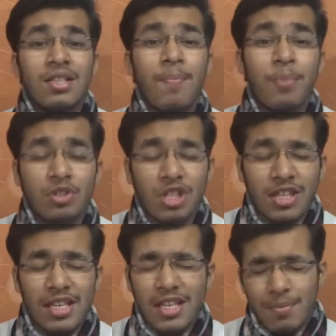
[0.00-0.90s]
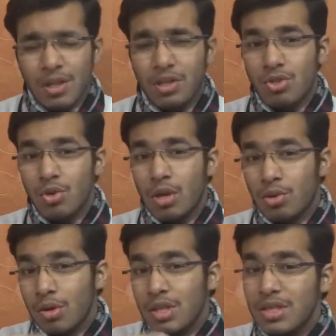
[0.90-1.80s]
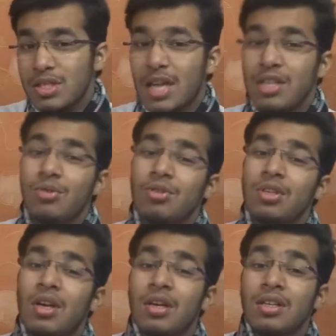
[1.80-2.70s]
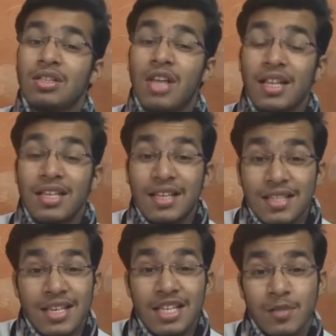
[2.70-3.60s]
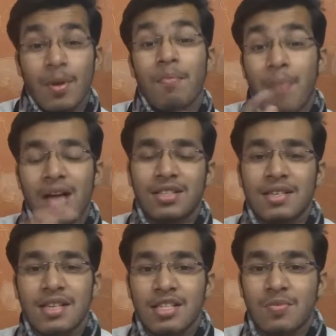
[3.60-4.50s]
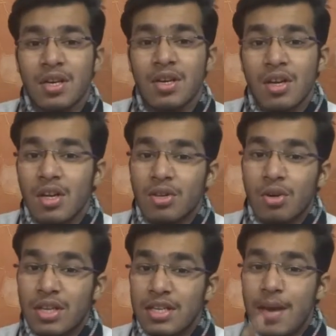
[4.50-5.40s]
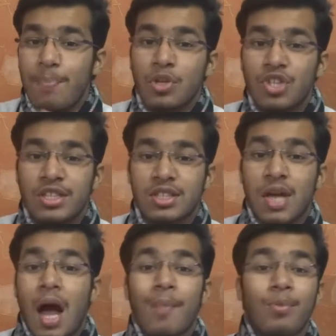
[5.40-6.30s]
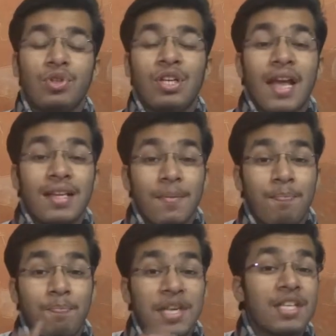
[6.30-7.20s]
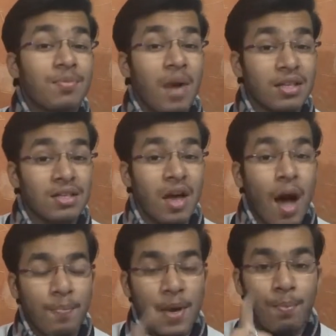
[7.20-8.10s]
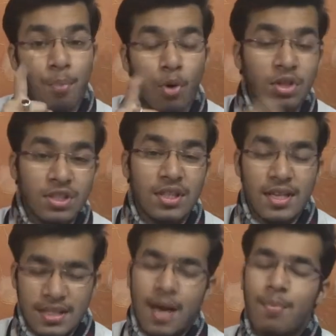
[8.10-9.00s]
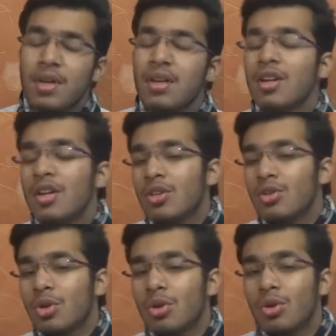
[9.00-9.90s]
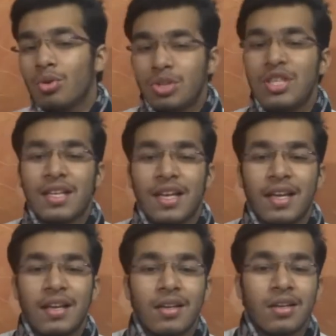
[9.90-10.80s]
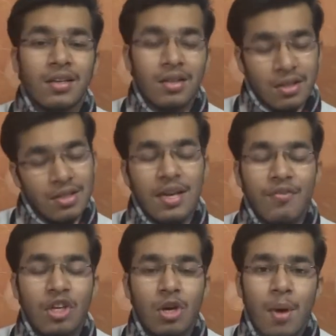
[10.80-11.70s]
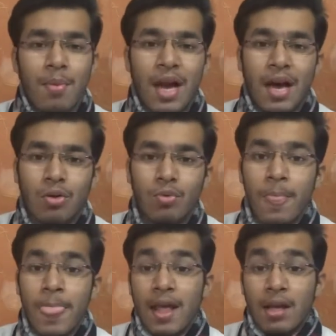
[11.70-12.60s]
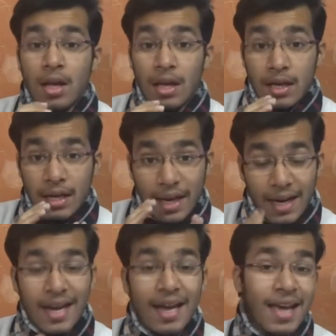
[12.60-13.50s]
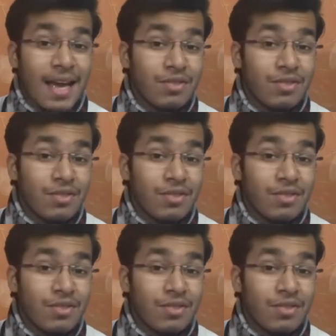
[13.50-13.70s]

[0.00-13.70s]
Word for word: ये प्रोजेक्ट की कीमत जो है थोड़ी सी ज़्यादा होती है ज़्यादा किस सेंस में मार्क्स के सेंस में क्योंकि ये प्रोजेक्ट्स आपको दिलाएंगे 20 मार्क्स आपके बोर्ड एग्जाम में तो उसी के लिए ये वीडियो मैं बना रहा हूँ करना क्या है